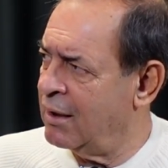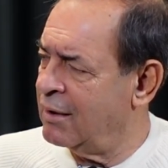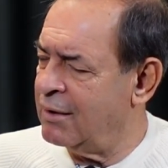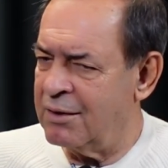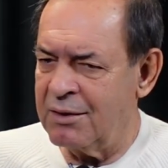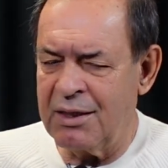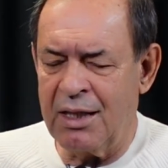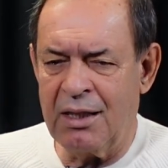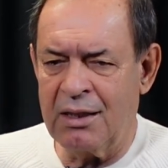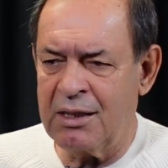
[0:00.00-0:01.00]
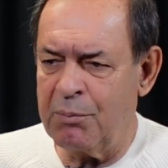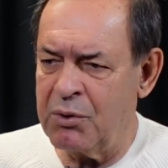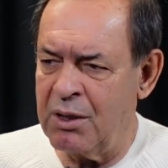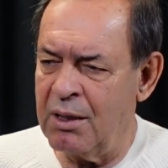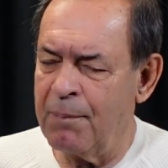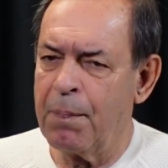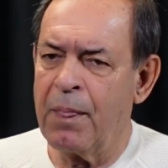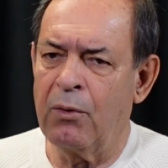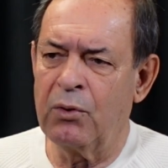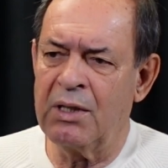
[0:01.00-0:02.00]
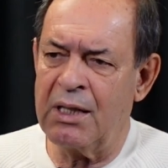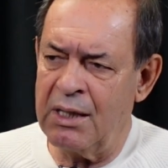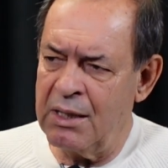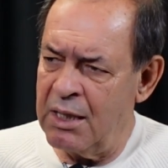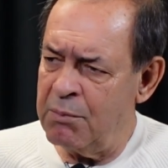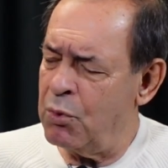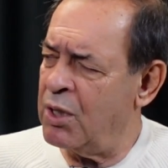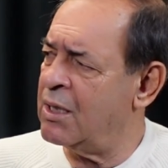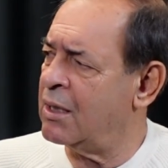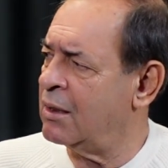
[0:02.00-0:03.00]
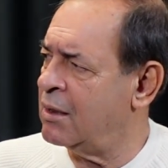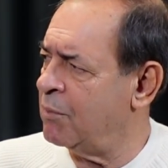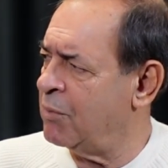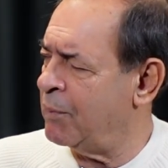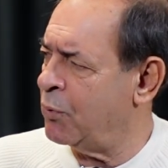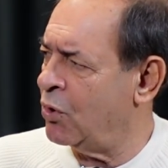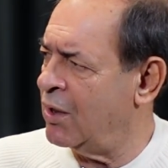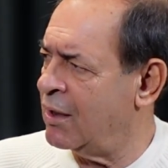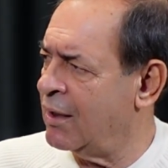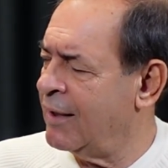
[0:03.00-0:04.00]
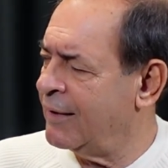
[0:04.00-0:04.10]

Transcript: Evet. E, yani altyapıya onlar enayi bu kadar yatırım yapıyorlar?